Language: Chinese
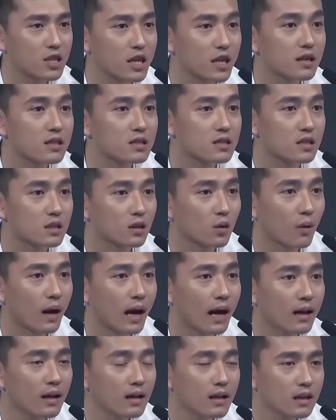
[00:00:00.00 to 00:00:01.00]
这个喜
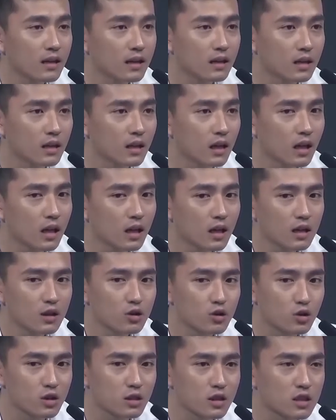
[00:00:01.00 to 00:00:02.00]
欢和
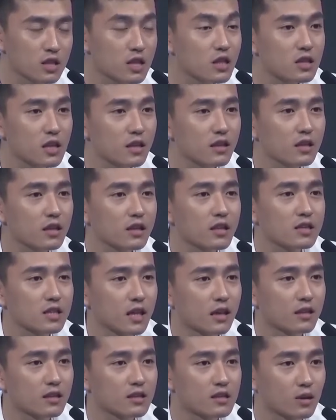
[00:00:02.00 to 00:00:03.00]
就是真正意义
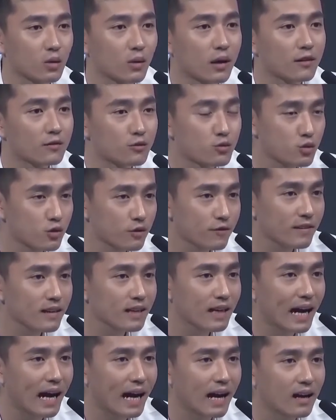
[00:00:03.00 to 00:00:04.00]
上的喜欢区
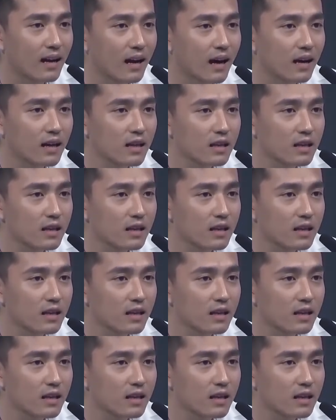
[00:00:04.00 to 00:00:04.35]
分开了。